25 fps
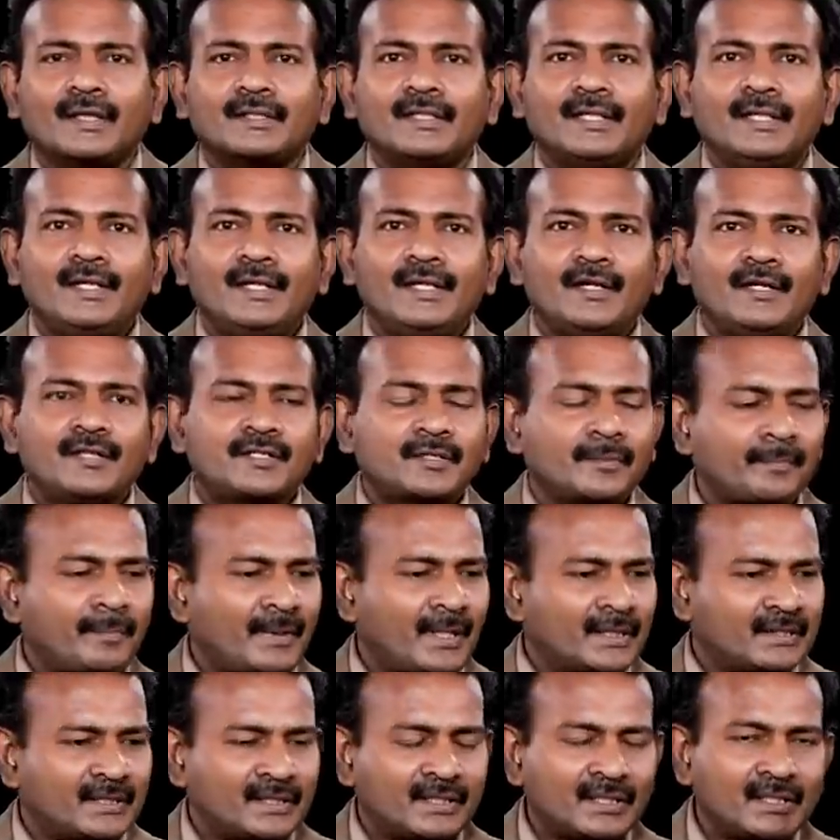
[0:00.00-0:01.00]
அந்த இங்கிலீஷை
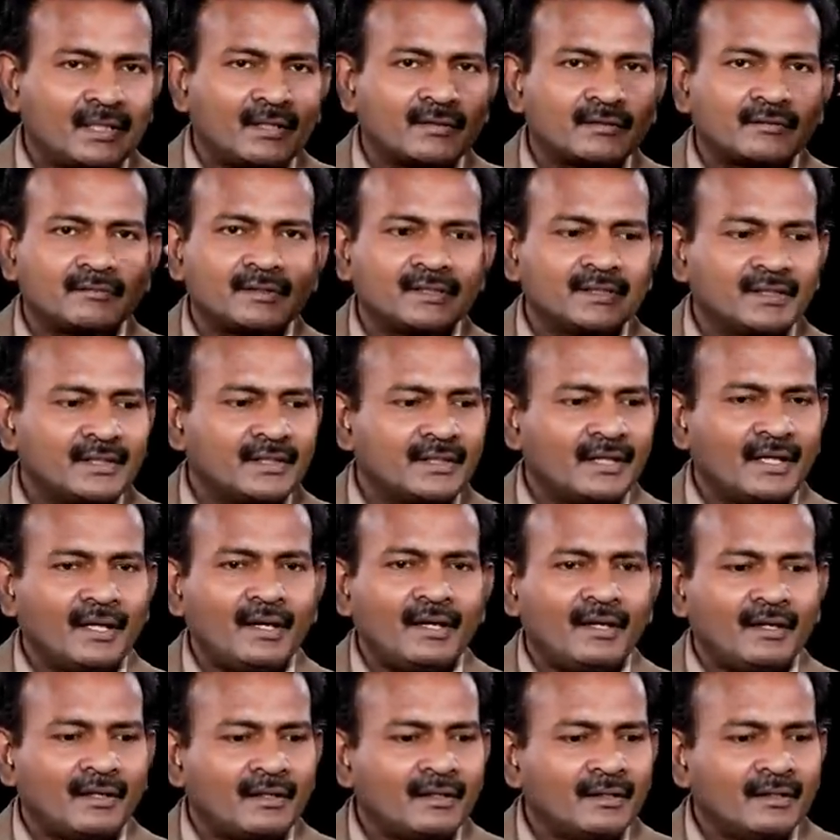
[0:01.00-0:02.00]
பார்த்துட்டு அவர் வந்து டே